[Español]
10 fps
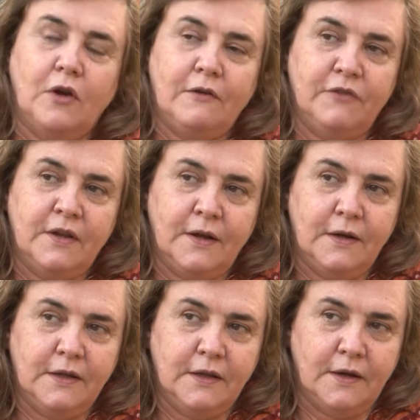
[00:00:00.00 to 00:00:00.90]
la
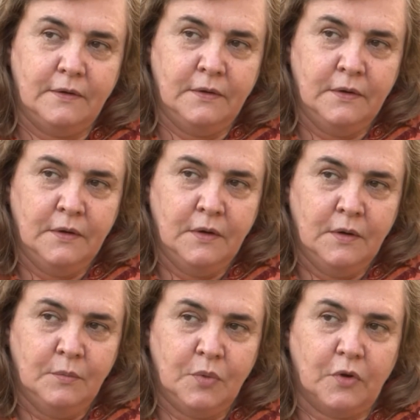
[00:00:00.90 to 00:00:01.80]
fiscalía,
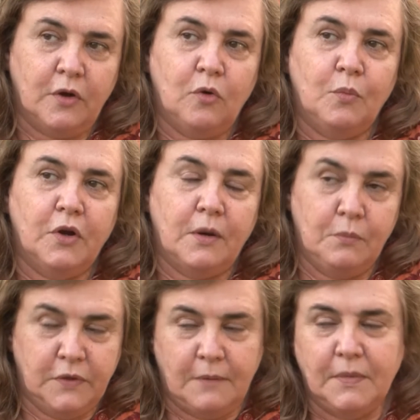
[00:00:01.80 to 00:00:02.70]
porque como
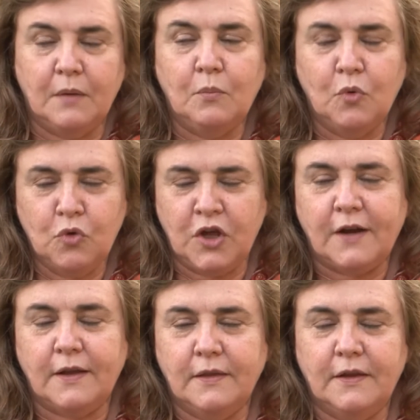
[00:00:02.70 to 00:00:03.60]
eran también mucha
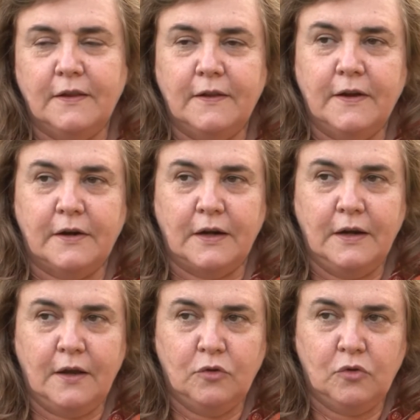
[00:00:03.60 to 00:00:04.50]
cantidad de
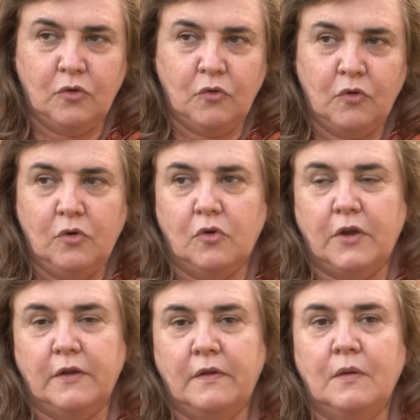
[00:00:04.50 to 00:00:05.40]
relatos, lo
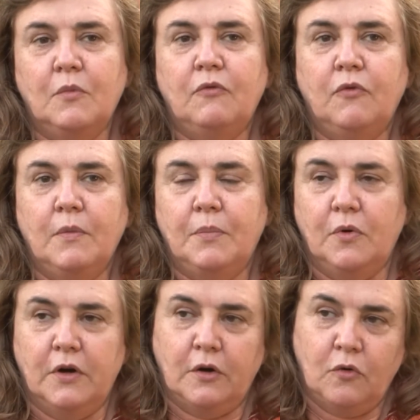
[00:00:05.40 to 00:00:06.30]
que hicimos fue
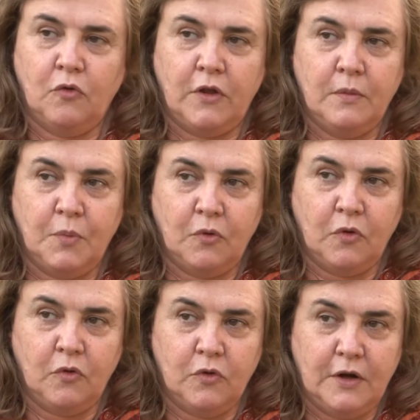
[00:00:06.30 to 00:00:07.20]
ponernos a
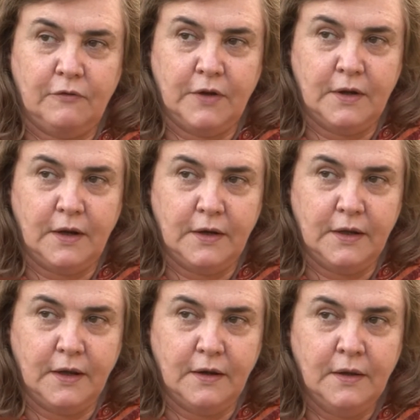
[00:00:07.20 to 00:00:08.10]
disposición de la
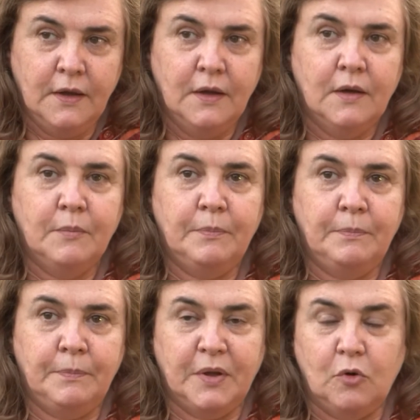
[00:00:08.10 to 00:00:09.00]
fiscalía,
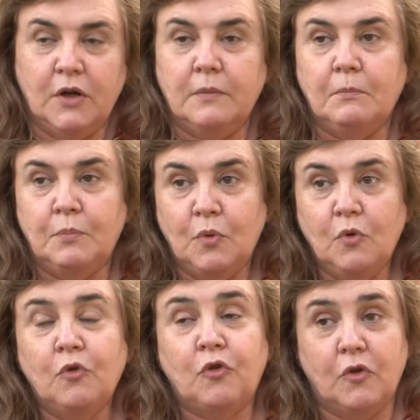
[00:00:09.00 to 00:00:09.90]
pero el
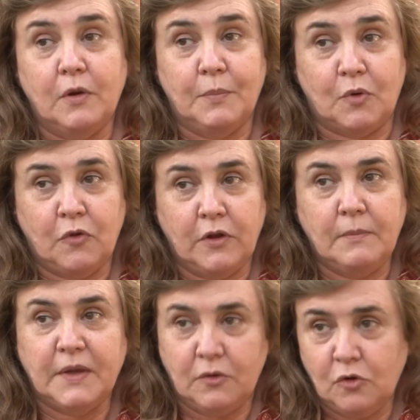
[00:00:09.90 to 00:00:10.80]
impulso del
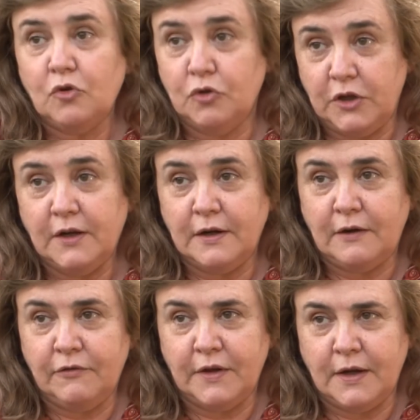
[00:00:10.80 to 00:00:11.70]
procedimiento lo tiene la
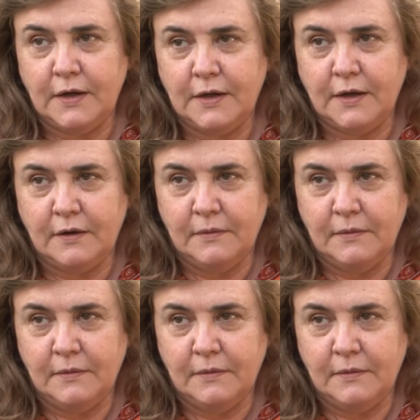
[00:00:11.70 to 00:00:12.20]
fiscalía.